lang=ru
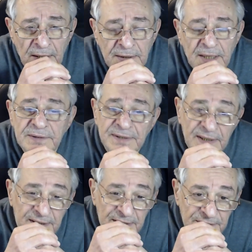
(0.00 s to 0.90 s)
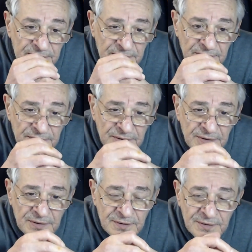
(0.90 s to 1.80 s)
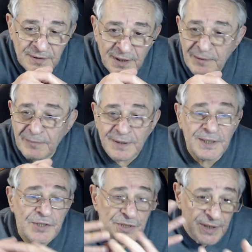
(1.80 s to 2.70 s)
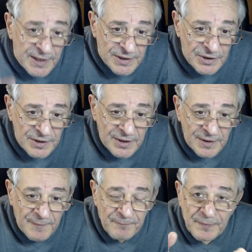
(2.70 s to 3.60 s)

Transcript: как находить э, для омоложения